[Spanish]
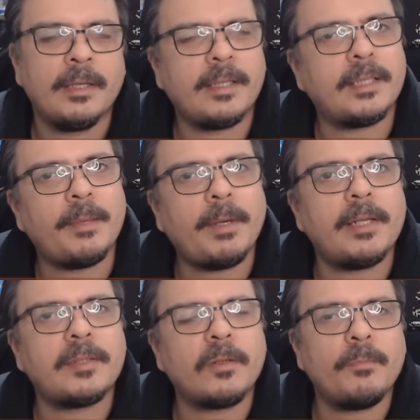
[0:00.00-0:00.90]
¿Qué te
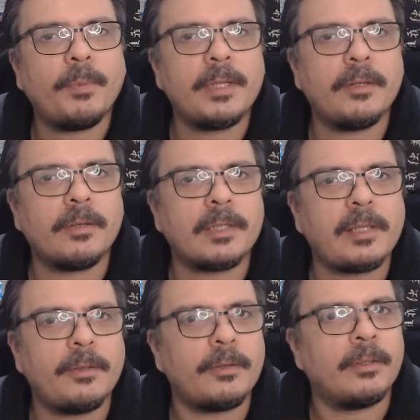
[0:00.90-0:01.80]
parece compañero
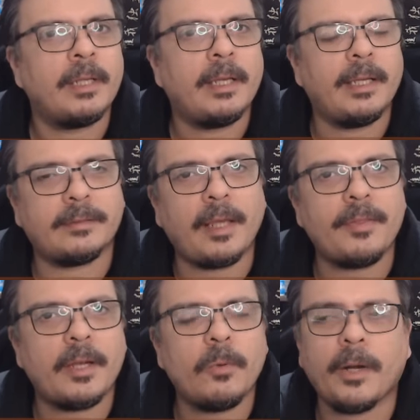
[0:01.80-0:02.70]
cazador? ¿Estás
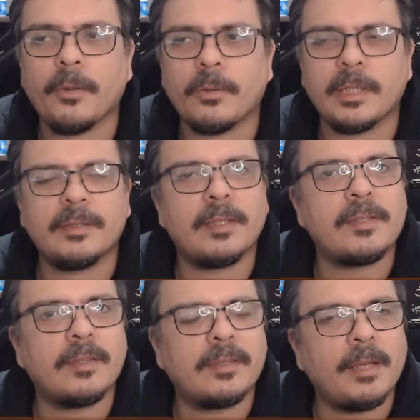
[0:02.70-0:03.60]
de acuerdo con este
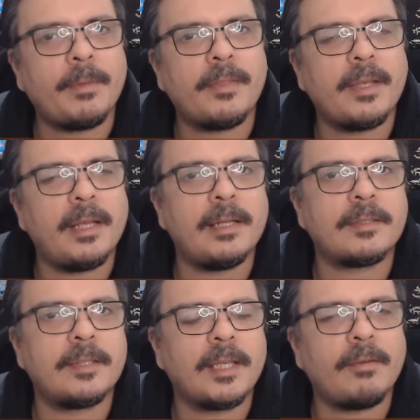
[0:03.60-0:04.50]
sistema
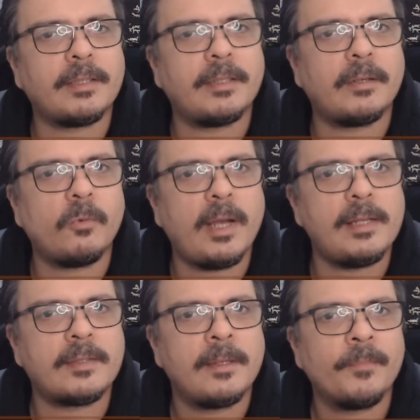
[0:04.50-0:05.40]
DLC que va a tener
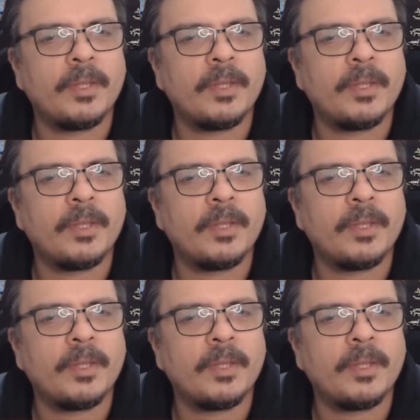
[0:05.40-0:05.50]
Wilds?